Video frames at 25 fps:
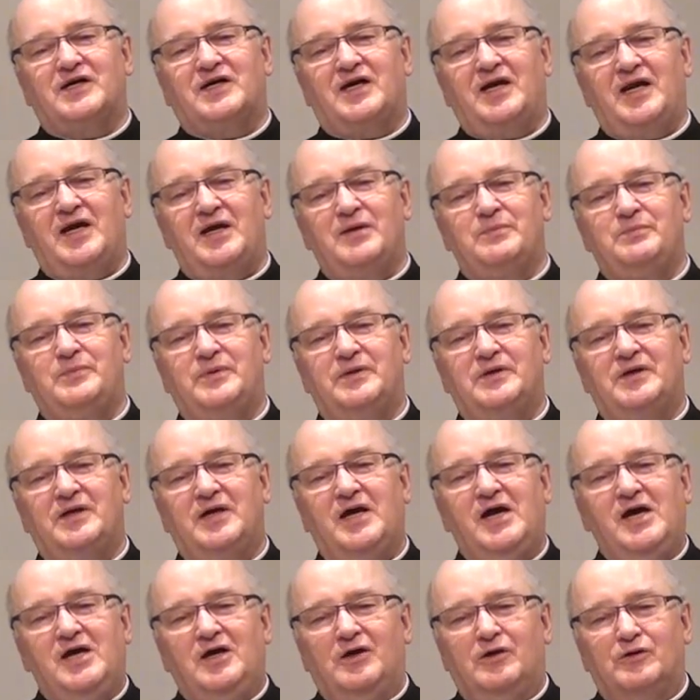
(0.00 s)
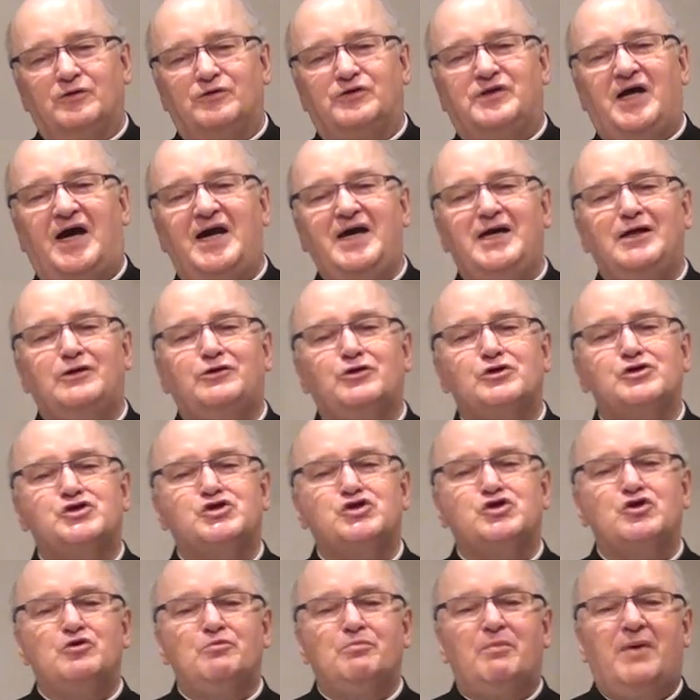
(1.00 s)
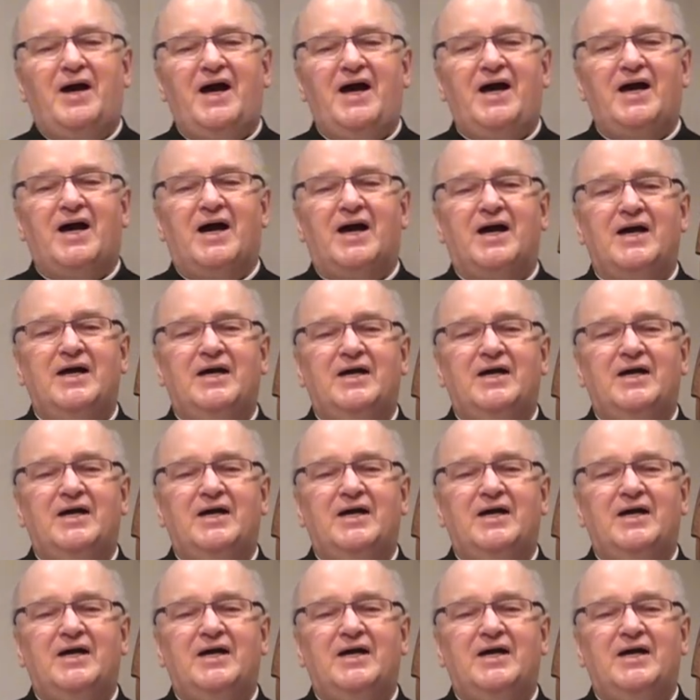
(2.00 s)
chleby. Oddaje to, co ma,